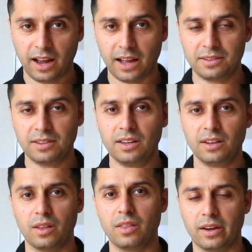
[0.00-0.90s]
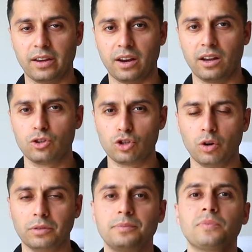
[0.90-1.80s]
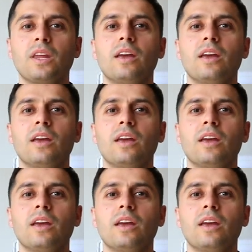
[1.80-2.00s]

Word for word: حتى نتذكرها شلون